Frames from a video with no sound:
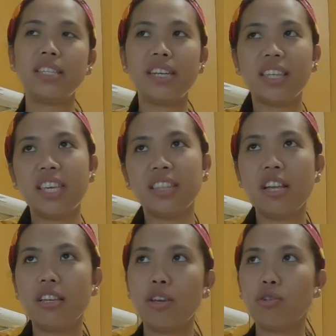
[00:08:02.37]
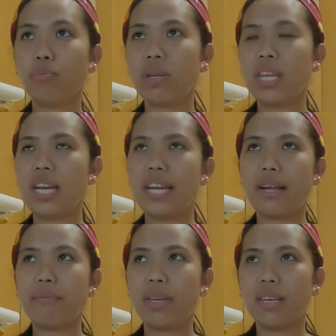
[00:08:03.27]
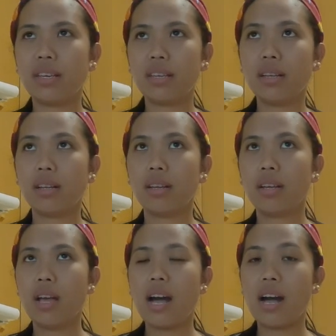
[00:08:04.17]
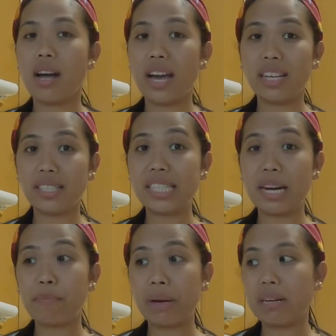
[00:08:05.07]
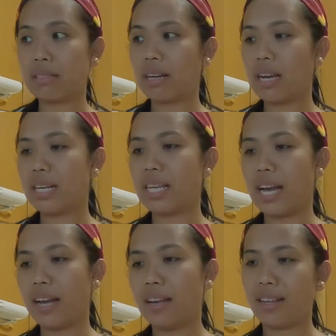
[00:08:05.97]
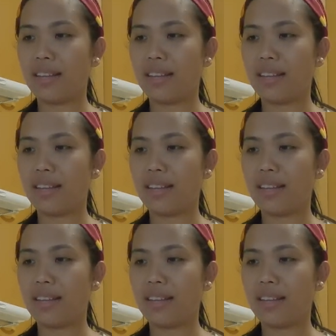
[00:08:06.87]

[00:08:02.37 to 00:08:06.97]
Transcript: Kasi nakita niya yung binili naming uh, ice drop para sa kanya.